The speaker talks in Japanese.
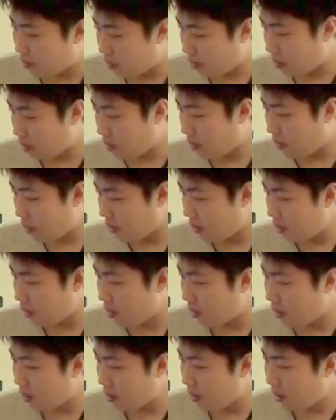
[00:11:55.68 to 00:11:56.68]
文と、
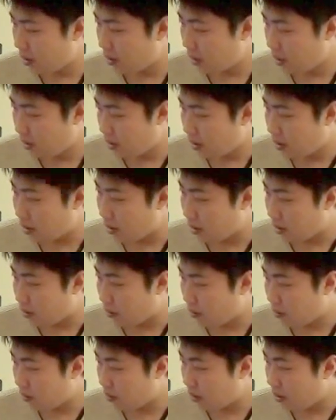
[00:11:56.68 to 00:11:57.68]

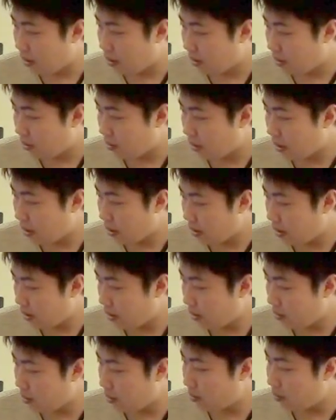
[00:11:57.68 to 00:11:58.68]
トレーニングが
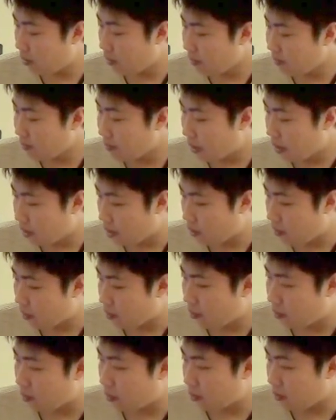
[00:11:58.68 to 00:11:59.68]

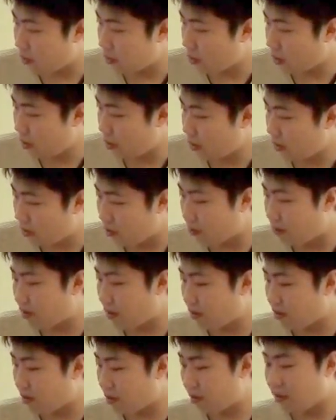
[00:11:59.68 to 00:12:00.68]
44万